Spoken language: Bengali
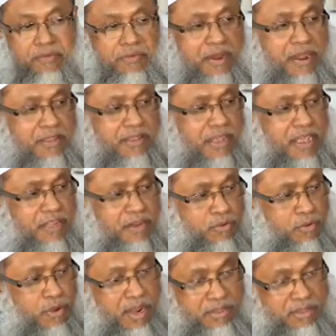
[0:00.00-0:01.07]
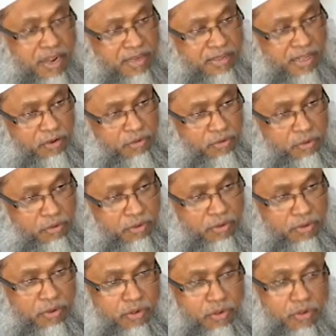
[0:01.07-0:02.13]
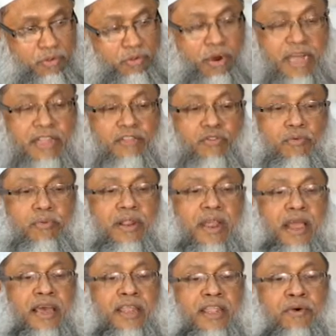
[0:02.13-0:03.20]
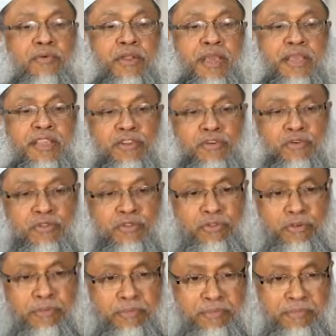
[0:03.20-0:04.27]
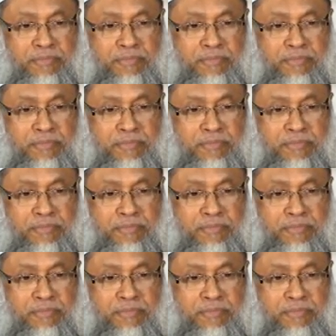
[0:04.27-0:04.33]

ওলা তাহিনী ওলা তাহজানু ও তুমুল আল্লাহ না ইন কুন্তুম